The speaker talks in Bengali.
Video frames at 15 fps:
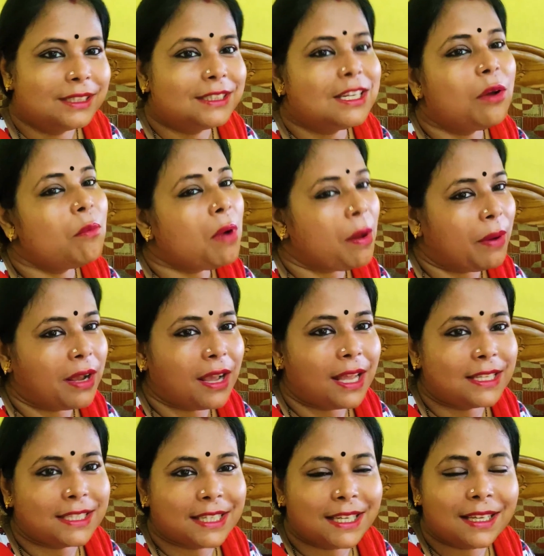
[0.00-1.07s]
এটা আমার বাবাকে
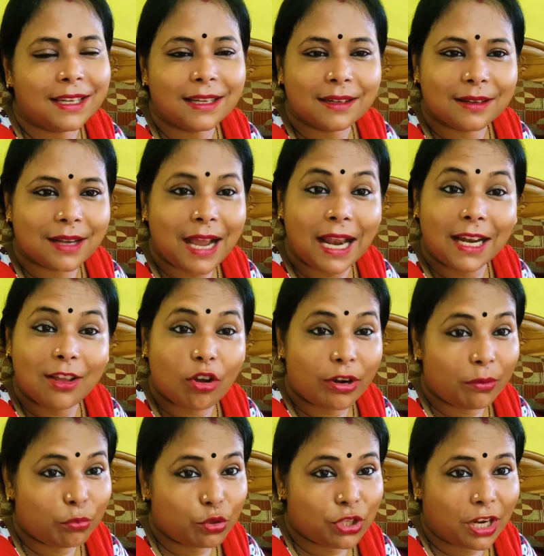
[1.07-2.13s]
আজকে কালকে
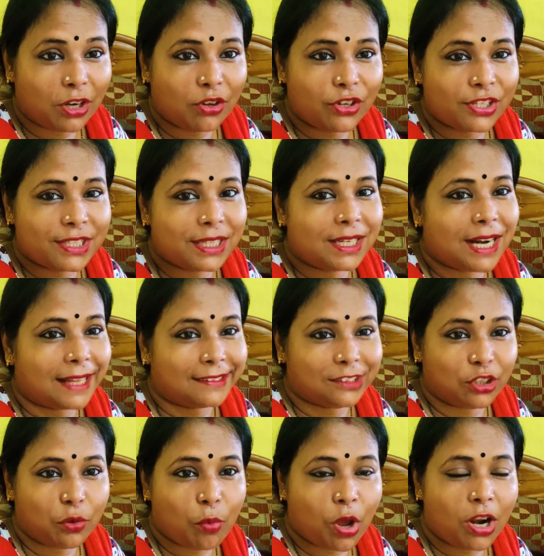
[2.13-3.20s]
অনেক বুঝানো হয়েছে
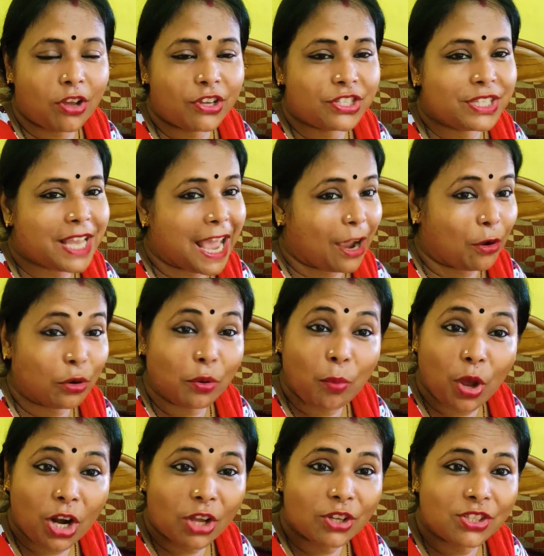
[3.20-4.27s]
রাত্রেও বলা হয়েছে এখনো
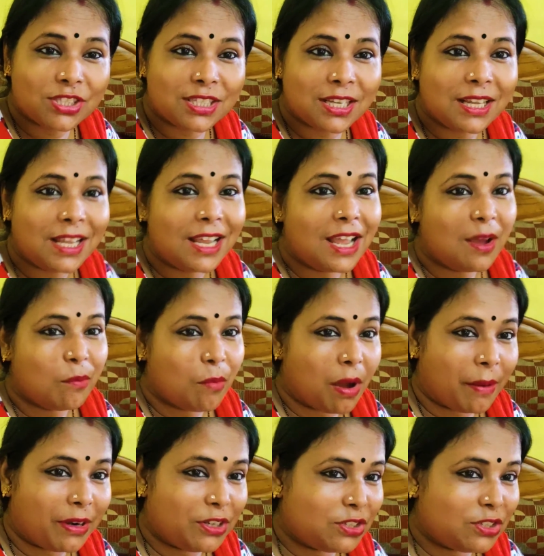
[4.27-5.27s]
বলা হচ্ছে বাবা